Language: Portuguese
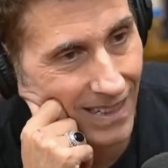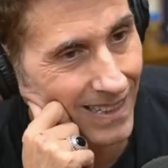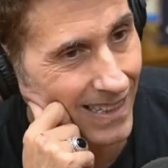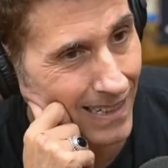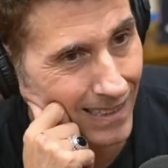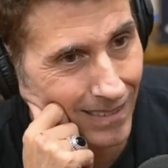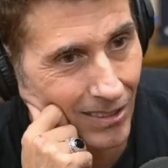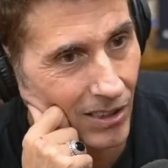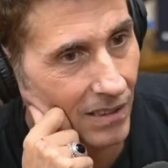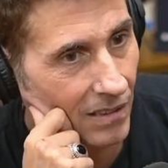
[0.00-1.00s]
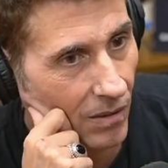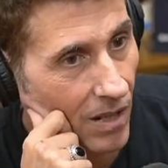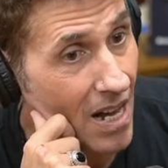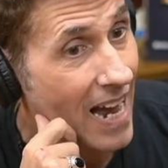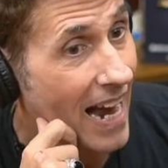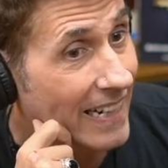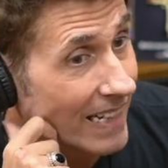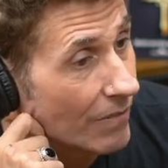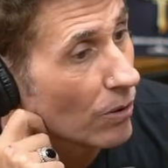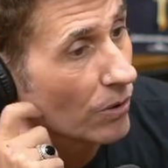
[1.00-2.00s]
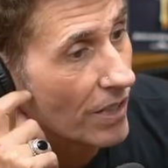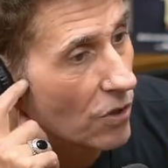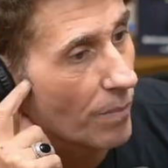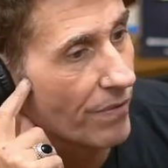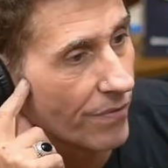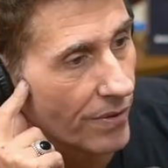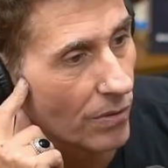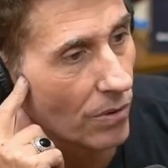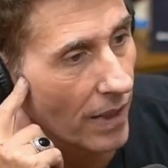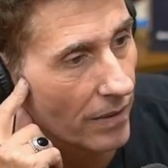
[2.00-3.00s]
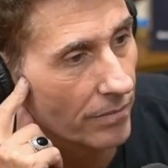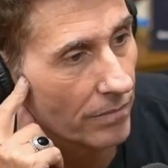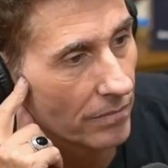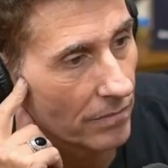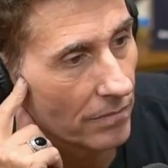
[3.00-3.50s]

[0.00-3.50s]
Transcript: Assim, de. É incrível eu ter sobrevivido, cara.